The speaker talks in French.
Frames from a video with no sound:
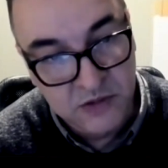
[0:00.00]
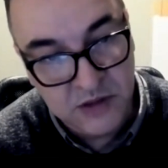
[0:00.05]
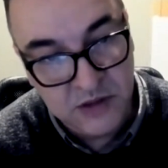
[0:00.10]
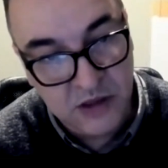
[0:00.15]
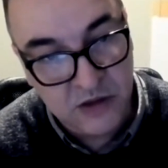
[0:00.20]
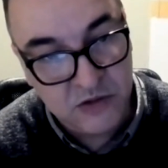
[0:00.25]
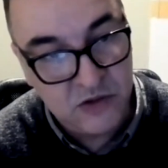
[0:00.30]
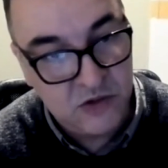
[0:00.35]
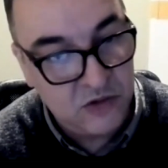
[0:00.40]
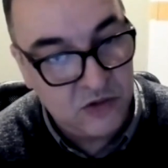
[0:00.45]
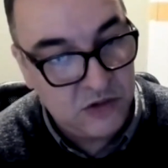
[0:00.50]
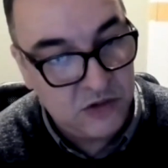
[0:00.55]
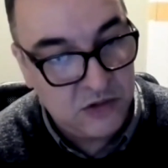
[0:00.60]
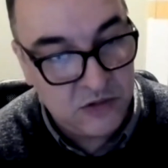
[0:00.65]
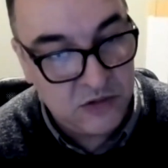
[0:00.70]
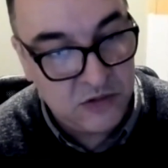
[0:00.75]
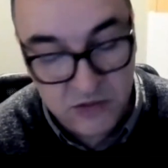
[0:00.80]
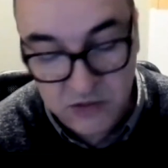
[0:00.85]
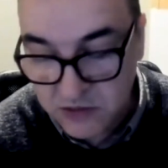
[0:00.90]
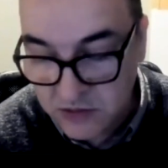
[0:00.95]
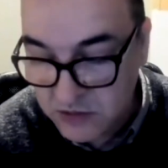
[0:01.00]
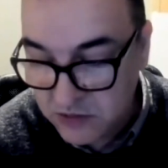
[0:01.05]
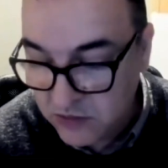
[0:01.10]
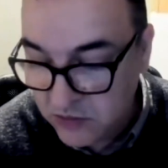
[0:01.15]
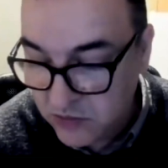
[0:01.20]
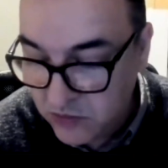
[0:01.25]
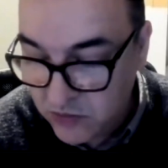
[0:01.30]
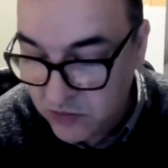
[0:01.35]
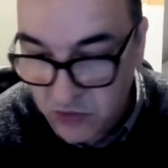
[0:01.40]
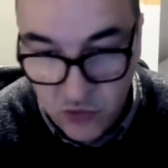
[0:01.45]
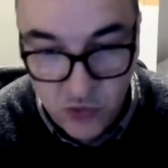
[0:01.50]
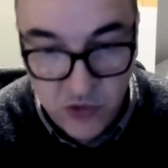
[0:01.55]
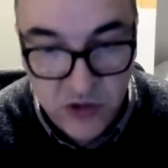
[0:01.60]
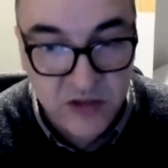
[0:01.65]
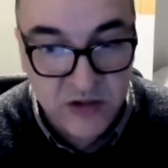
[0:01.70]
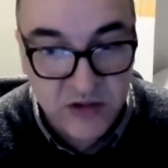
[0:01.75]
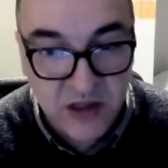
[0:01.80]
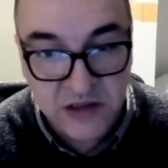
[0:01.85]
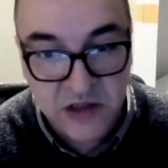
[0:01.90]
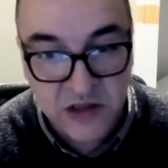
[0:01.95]
C'est-à-dire que Jeux et
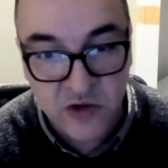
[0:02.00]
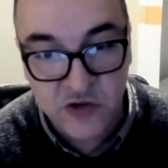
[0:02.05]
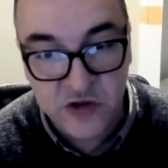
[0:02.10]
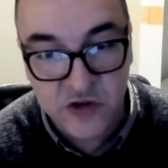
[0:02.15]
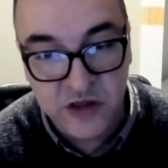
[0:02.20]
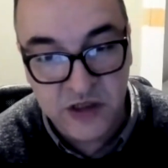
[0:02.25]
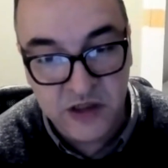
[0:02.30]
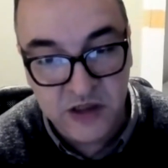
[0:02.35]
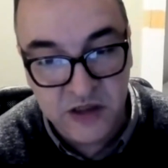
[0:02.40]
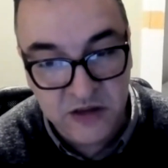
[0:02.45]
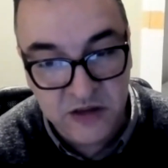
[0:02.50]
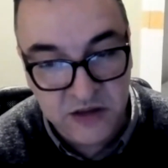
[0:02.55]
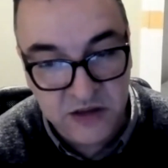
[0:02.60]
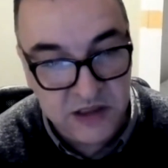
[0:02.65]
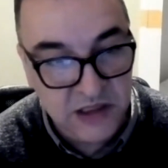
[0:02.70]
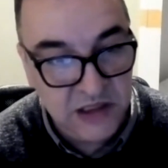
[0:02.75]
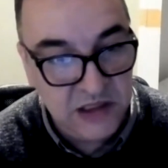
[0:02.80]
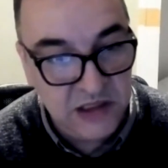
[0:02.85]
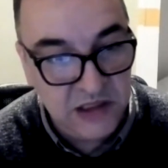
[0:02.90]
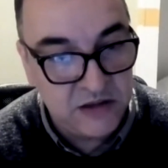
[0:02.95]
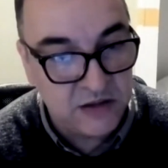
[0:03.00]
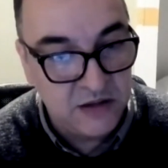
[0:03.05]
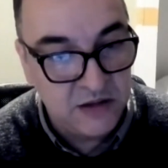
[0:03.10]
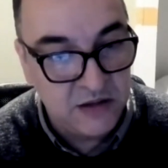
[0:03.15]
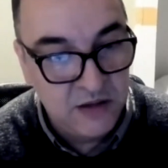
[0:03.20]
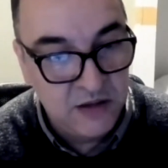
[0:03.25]
Stratégie, Tilt,